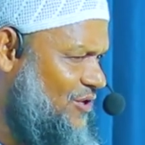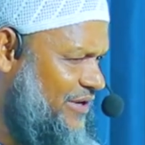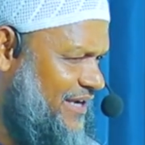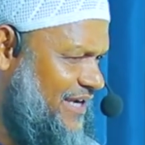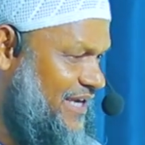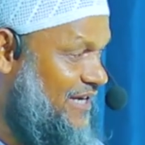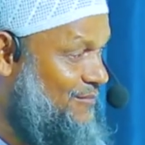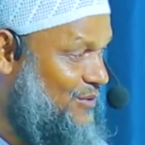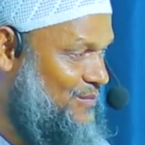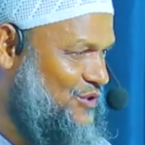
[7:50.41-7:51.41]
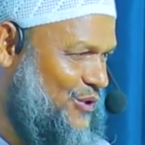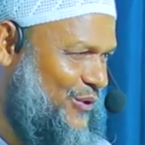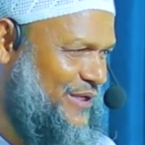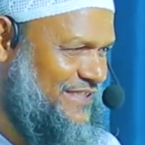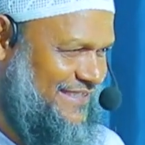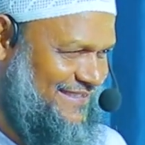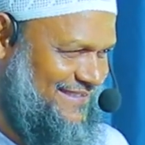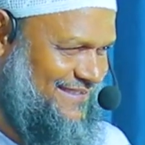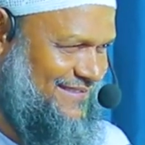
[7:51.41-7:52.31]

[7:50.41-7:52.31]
করে এলম খুব জরুরি জিনিস